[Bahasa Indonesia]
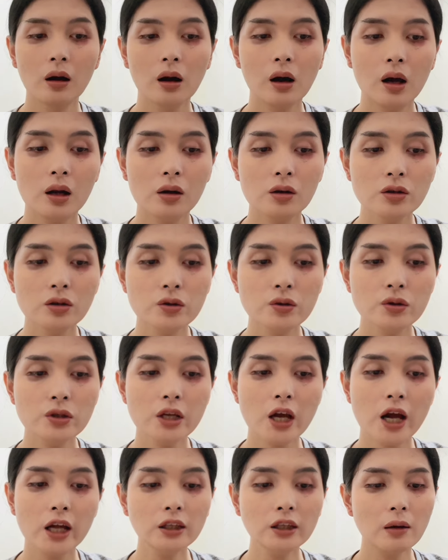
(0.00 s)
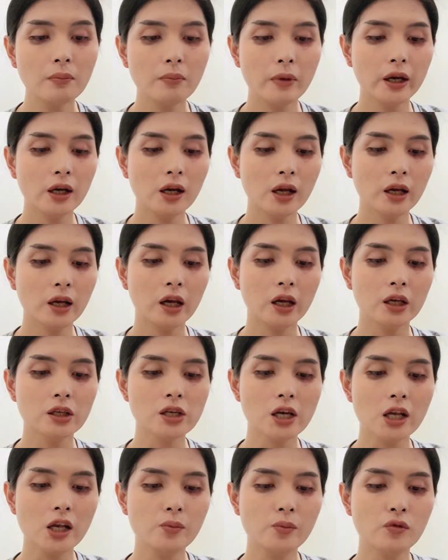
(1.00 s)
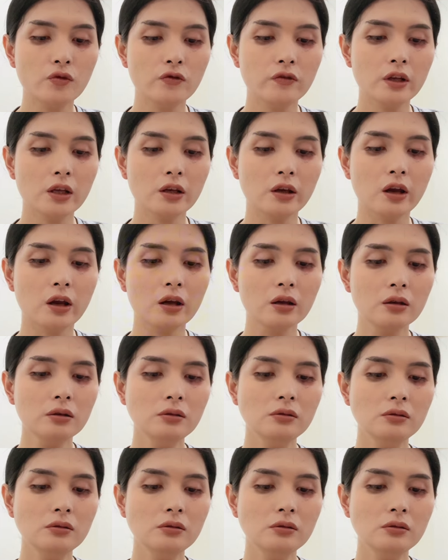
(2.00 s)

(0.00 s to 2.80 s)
kalau susah tambahin lagi aja removernya